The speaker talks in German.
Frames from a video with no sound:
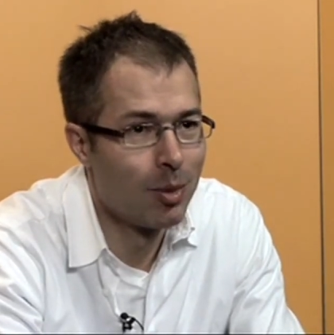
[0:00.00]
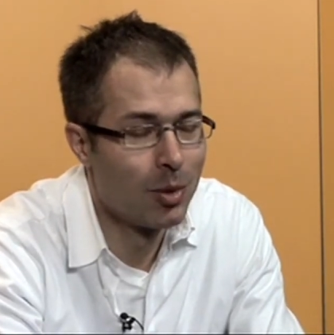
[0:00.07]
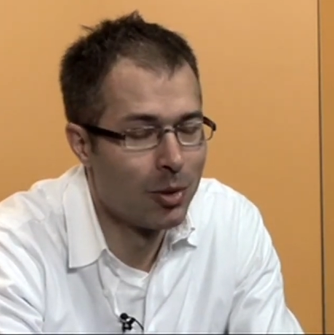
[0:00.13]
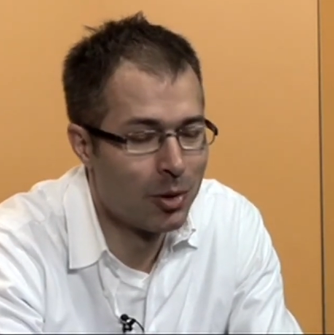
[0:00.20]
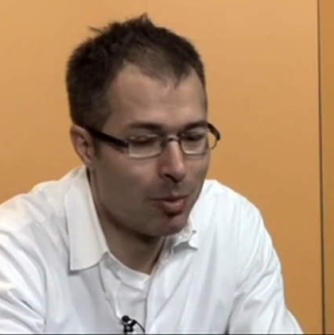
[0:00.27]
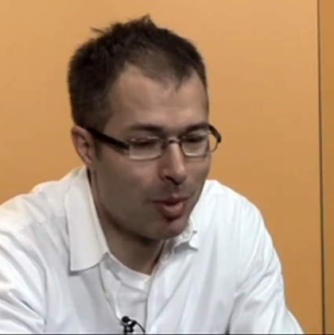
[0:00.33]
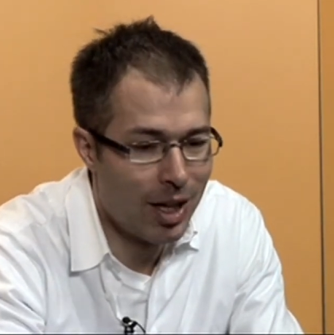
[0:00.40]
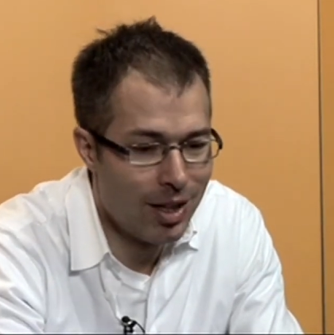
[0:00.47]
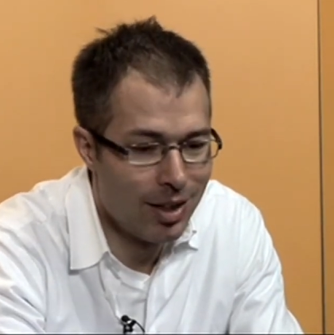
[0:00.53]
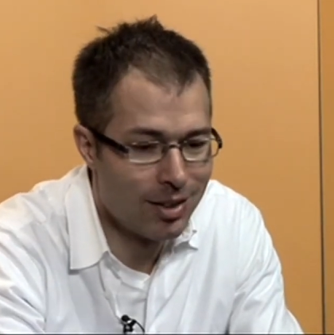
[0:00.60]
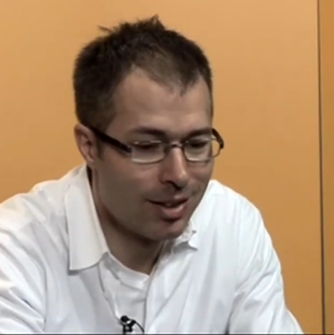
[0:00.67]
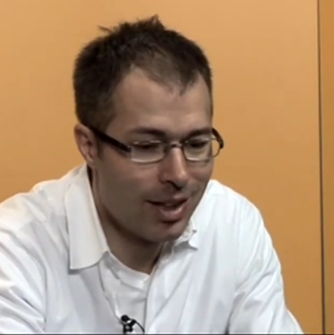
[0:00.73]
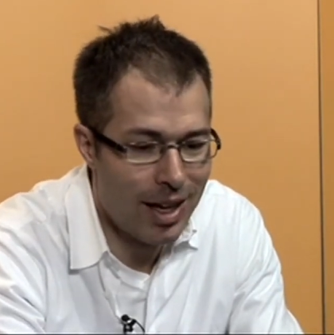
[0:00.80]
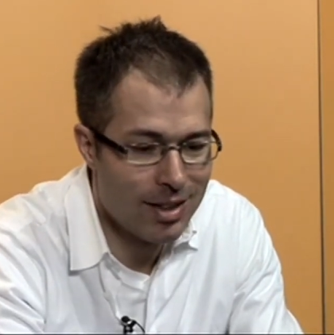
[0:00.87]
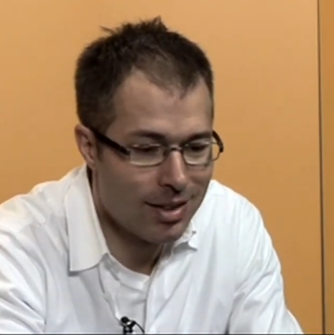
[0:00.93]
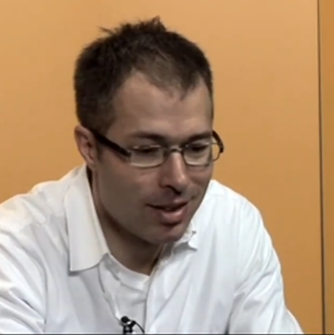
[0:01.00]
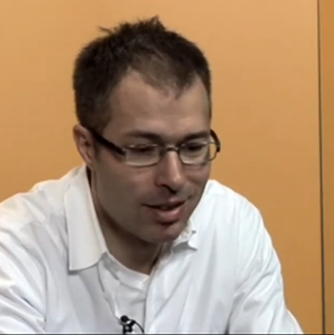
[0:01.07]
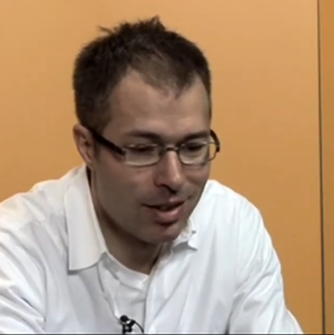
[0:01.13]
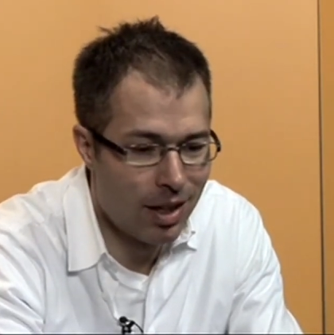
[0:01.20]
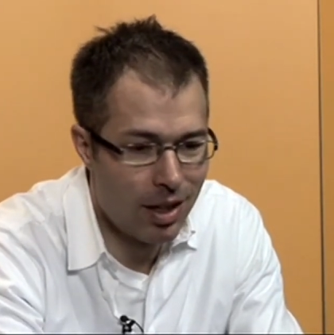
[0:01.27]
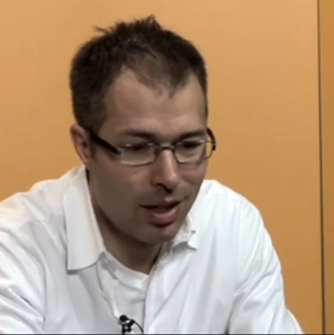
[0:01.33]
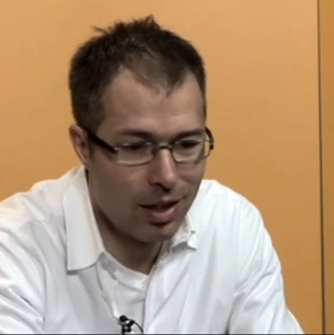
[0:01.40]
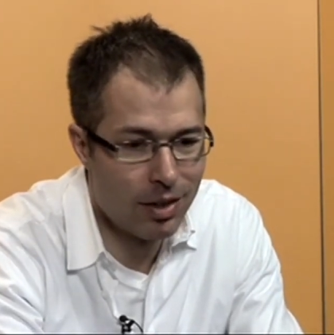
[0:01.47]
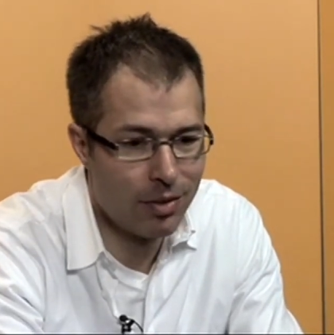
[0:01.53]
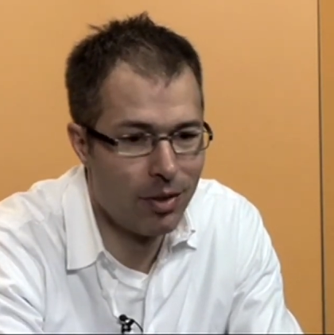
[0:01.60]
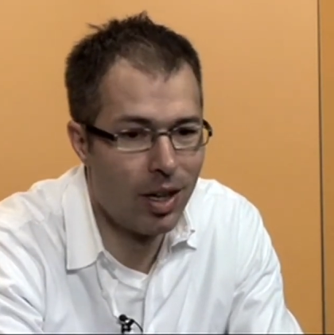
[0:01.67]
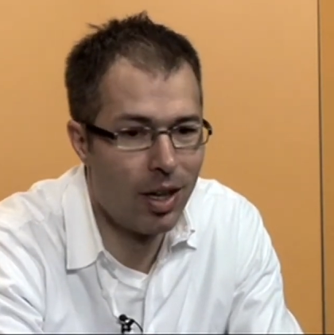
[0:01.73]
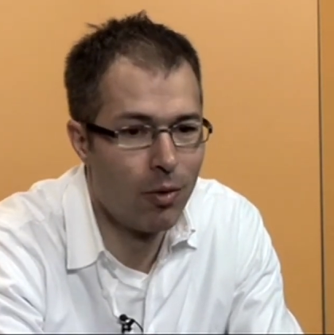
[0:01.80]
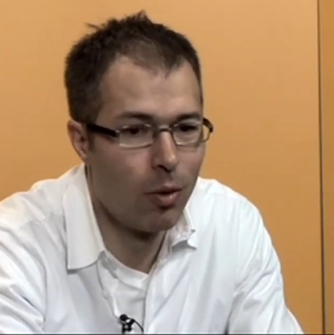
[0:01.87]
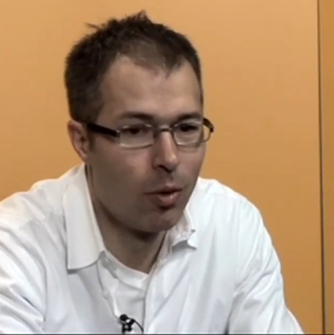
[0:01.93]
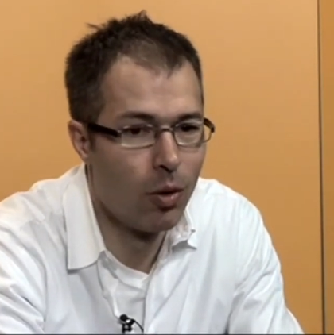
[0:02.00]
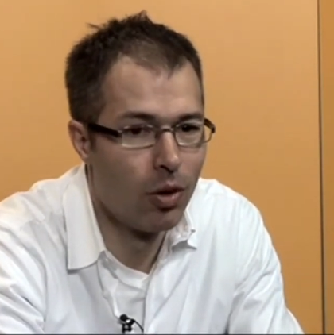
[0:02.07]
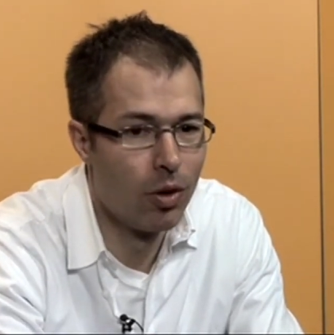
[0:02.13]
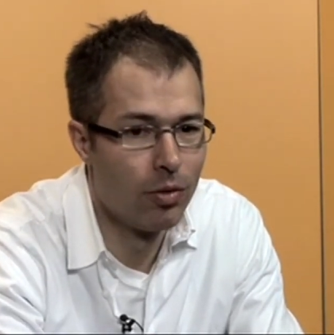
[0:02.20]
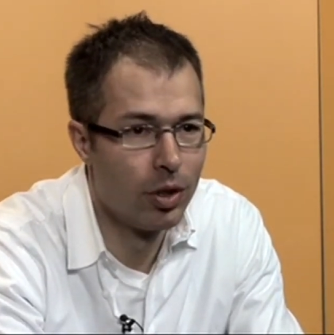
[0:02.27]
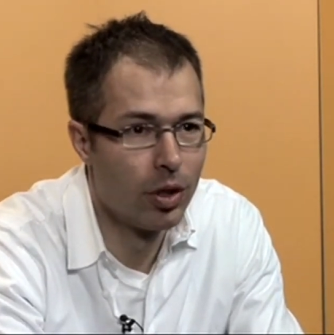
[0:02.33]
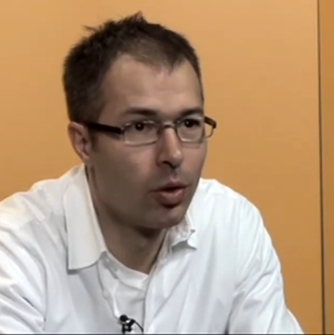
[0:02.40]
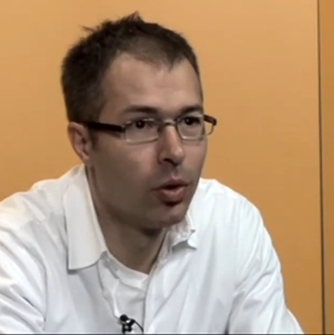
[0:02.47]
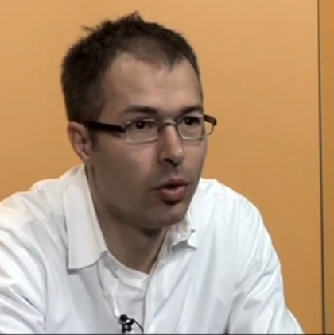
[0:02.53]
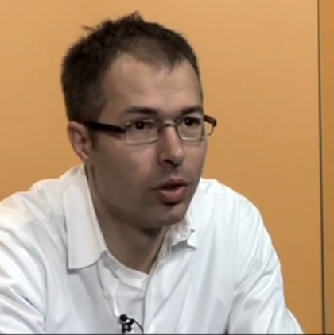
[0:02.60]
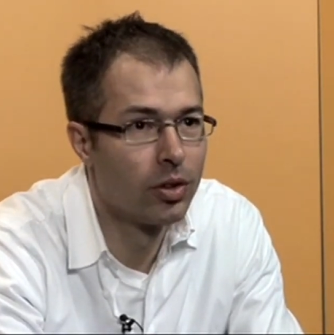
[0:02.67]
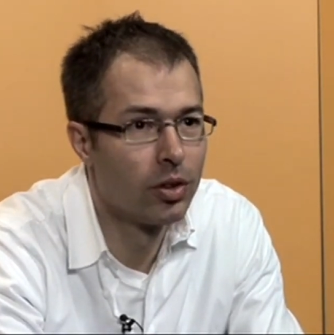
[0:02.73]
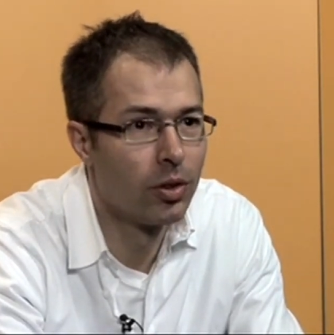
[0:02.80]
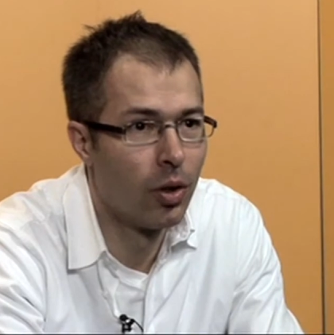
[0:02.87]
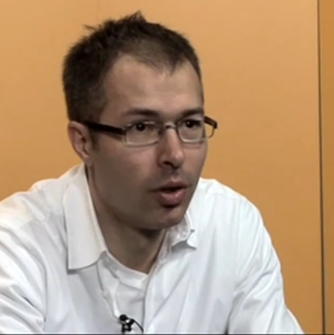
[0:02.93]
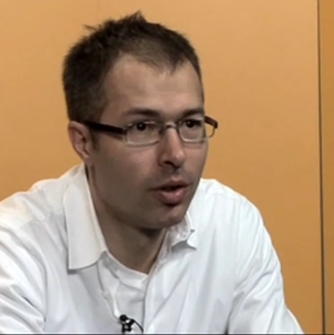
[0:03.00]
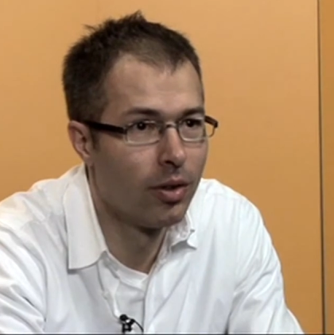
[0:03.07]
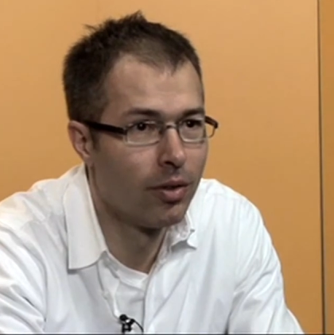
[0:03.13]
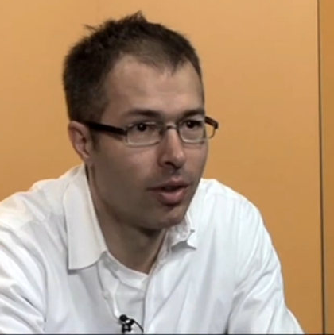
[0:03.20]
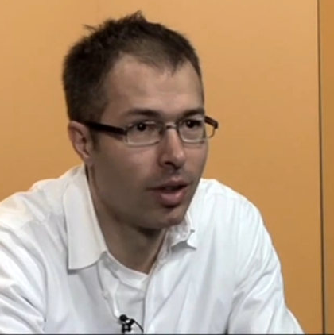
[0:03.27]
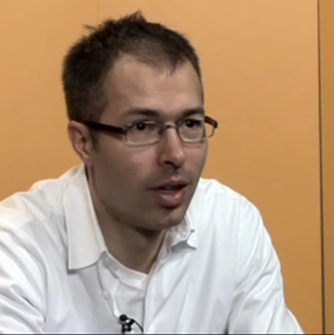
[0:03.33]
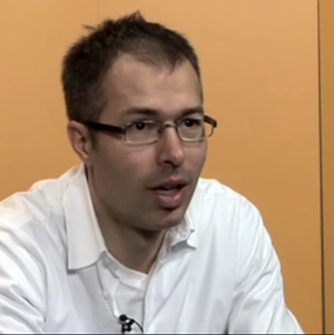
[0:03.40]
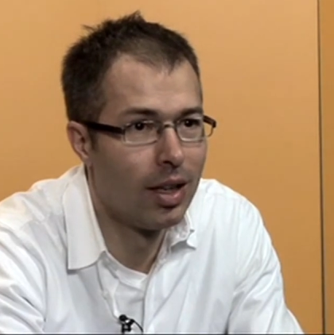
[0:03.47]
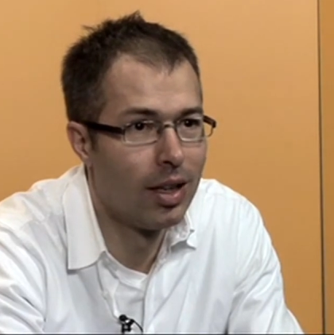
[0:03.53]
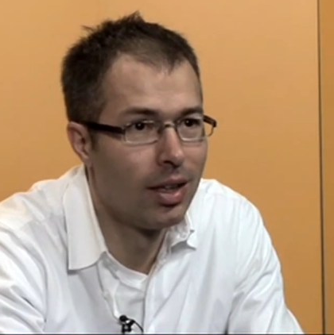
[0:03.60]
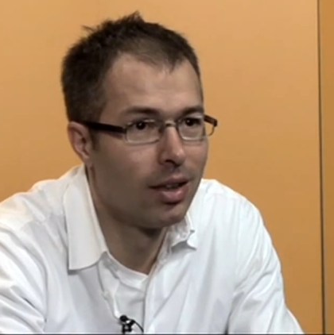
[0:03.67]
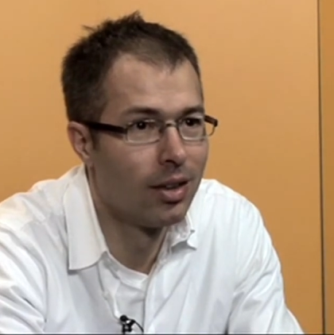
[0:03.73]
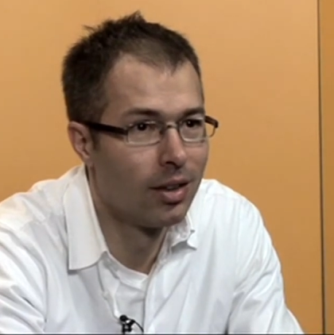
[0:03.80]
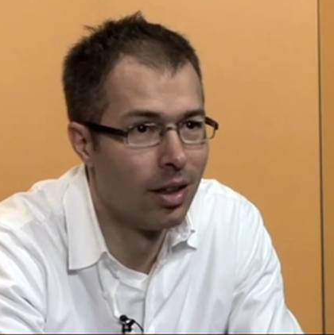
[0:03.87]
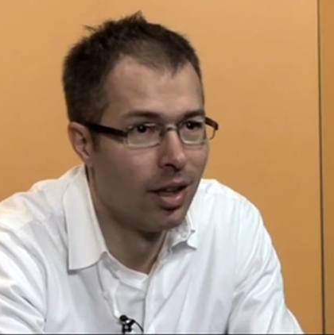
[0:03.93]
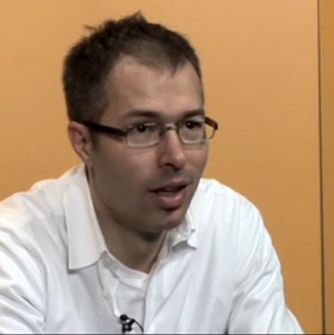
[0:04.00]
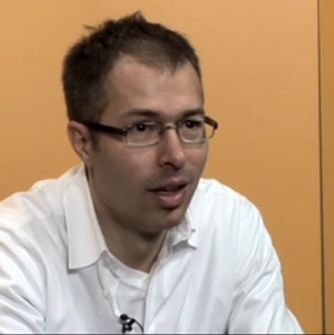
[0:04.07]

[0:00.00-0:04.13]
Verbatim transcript: aber sobald der erste Tag war, wo wir kündigen konnten, alle